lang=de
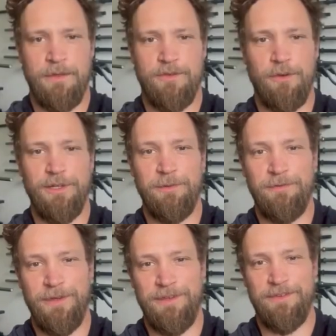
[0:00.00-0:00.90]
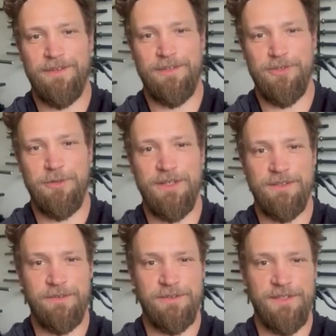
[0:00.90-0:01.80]
So, liebe Fans, schön,
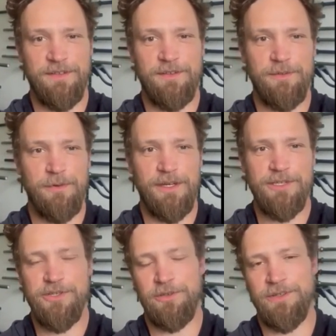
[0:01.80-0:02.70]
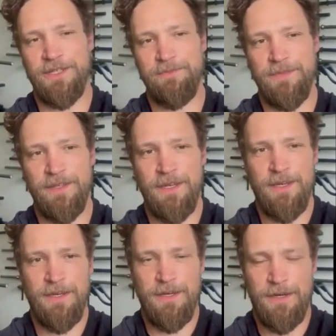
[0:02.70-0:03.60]
dass ihr euch das Interview angeschaut habt.
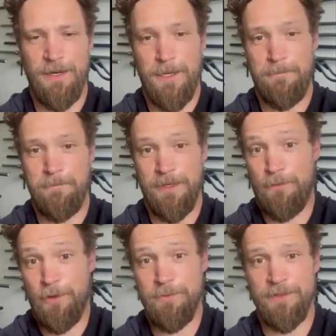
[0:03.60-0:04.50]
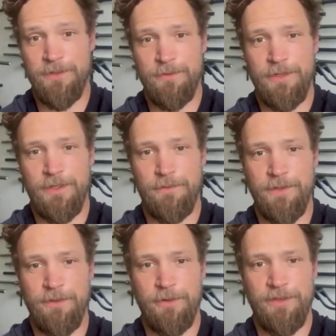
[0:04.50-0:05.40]
Ähm, ich freue mich natürlich auf
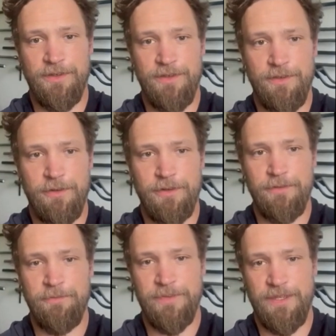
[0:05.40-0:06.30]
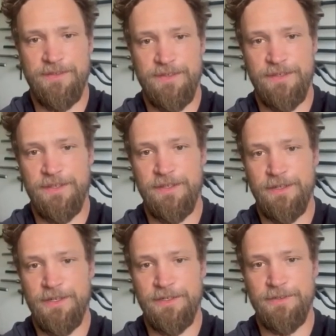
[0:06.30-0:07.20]
die neue Saison. Jetzt seht ihr
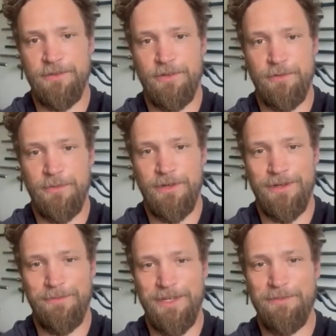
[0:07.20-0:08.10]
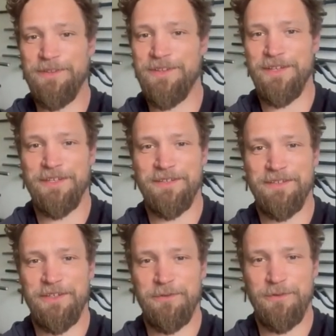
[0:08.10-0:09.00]
hier gleich noch mal meine
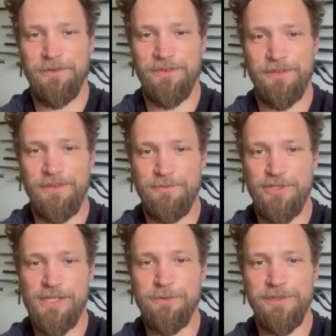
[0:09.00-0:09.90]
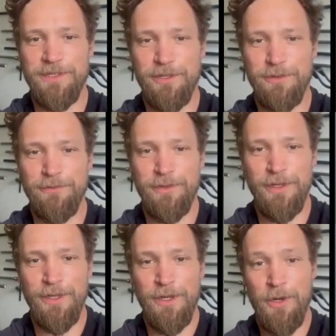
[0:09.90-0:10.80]
bisherigen Trikots im Schnelldurchlauf.
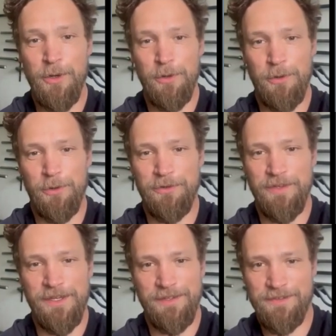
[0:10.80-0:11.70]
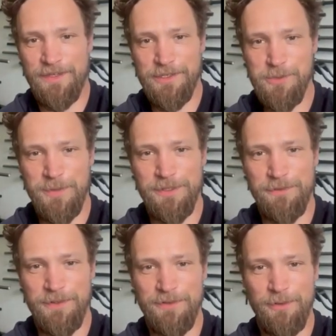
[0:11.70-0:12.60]
Und ja, seid gespannt
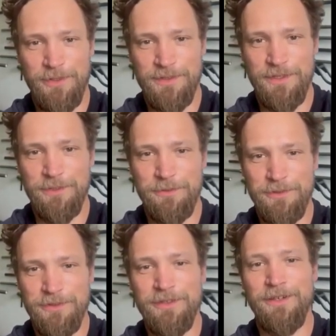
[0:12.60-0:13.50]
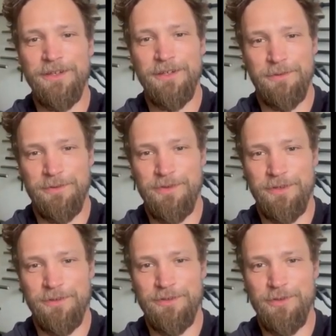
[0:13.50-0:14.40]
auf das neue Trikot. Ich wünsche
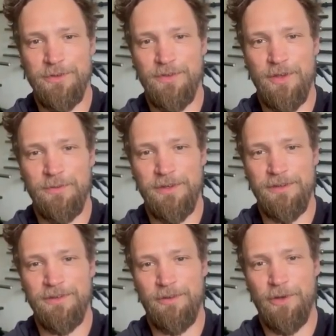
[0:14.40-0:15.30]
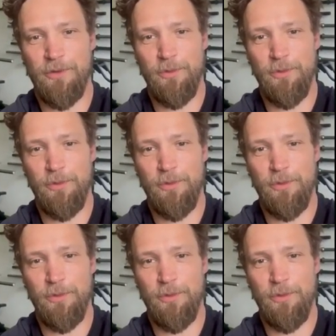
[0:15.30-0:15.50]
euch noch einen schönen Sommer. Euer